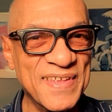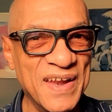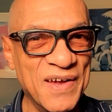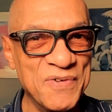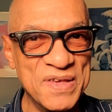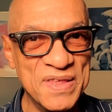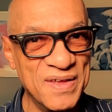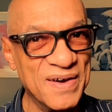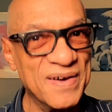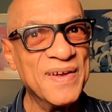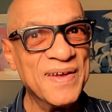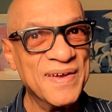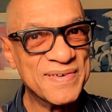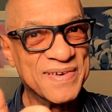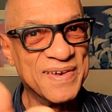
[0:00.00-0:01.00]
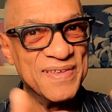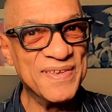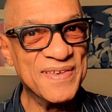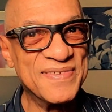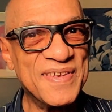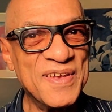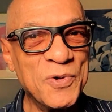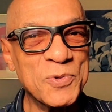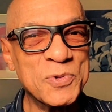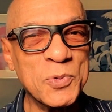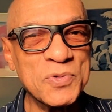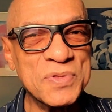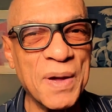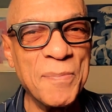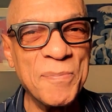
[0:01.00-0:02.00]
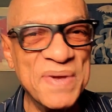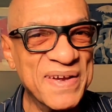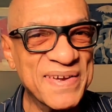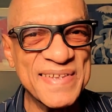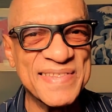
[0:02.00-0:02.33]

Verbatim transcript: de la vida que deseo tú también